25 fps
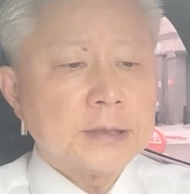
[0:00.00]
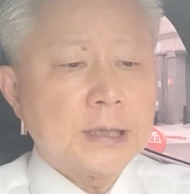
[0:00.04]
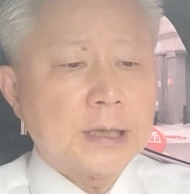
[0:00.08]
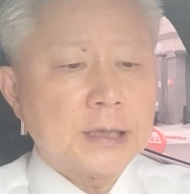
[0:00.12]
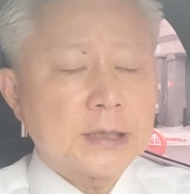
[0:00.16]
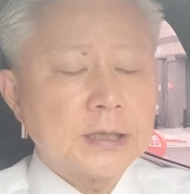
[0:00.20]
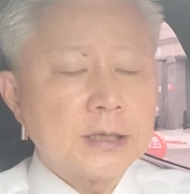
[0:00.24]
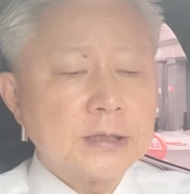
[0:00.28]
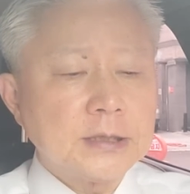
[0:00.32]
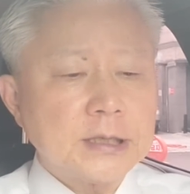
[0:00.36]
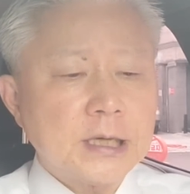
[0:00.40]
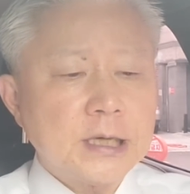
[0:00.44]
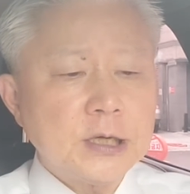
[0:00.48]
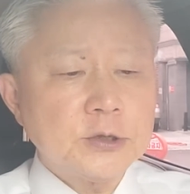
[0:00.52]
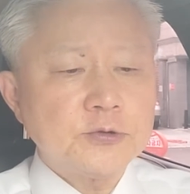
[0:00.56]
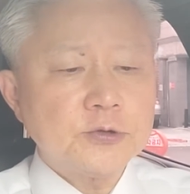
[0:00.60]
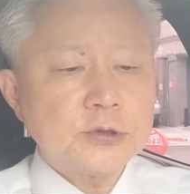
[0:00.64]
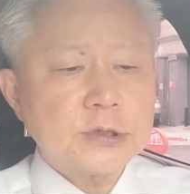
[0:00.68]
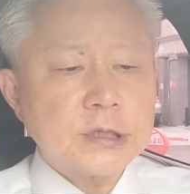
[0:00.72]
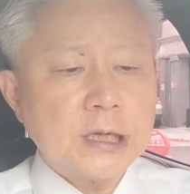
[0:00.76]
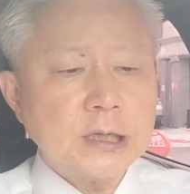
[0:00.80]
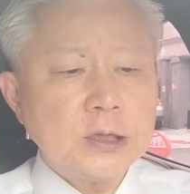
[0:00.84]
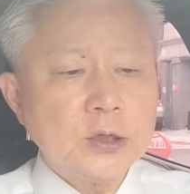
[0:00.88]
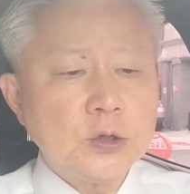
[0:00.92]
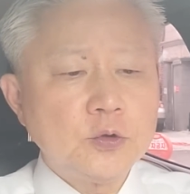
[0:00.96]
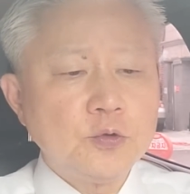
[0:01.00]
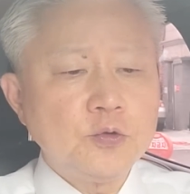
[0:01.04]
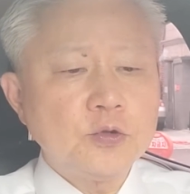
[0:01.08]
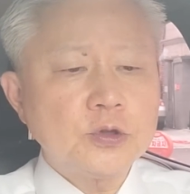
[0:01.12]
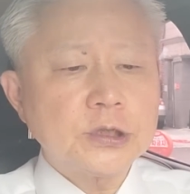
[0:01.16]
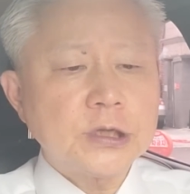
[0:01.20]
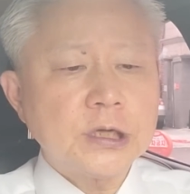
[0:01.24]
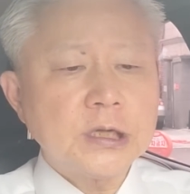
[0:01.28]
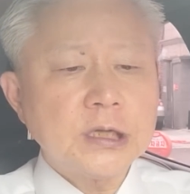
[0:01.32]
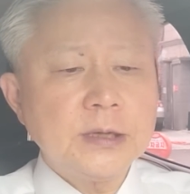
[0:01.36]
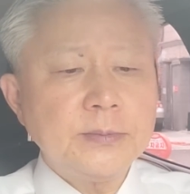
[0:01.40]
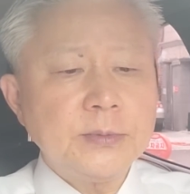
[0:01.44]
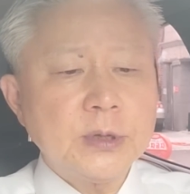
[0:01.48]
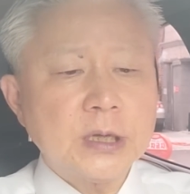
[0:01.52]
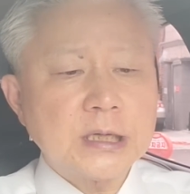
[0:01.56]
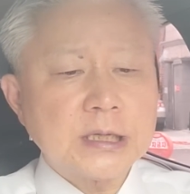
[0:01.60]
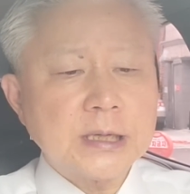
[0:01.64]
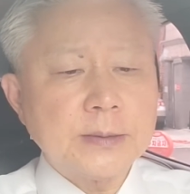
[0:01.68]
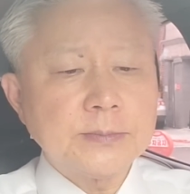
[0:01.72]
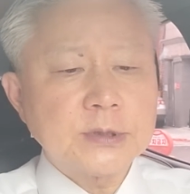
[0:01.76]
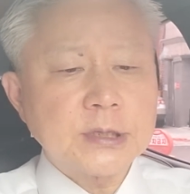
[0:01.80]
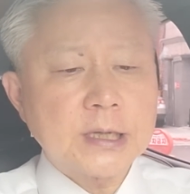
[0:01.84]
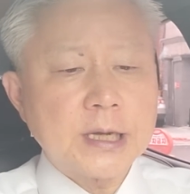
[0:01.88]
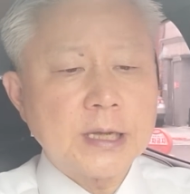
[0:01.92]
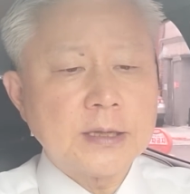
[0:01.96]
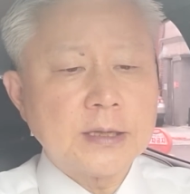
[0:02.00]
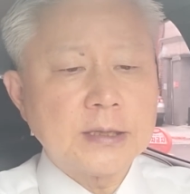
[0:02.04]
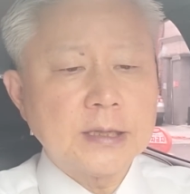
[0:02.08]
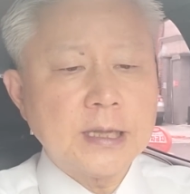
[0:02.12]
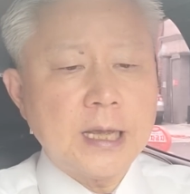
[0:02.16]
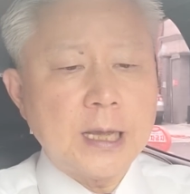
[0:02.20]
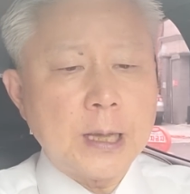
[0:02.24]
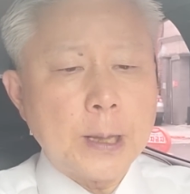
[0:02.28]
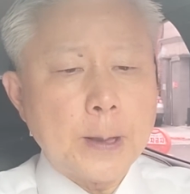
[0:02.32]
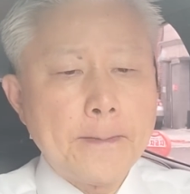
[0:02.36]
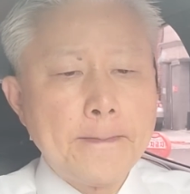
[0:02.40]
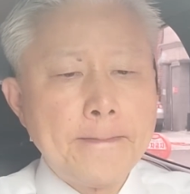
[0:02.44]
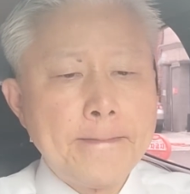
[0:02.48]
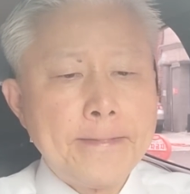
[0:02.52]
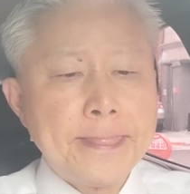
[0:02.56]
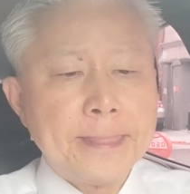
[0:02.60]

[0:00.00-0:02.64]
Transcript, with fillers: 자, 경찰 추산 6천여 명이 참석했는데